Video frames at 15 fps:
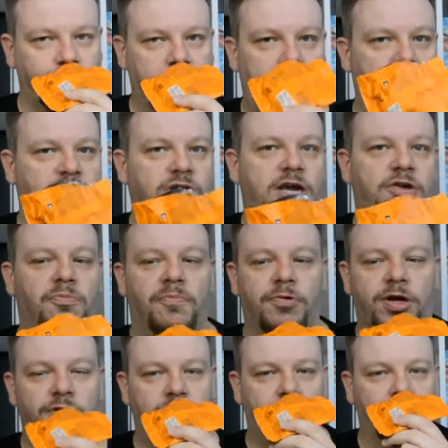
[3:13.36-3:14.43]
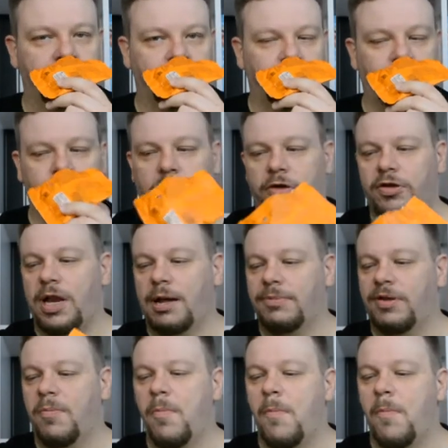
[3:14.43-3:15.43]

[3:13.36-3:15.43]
Was geht? Riecht so nach Salami.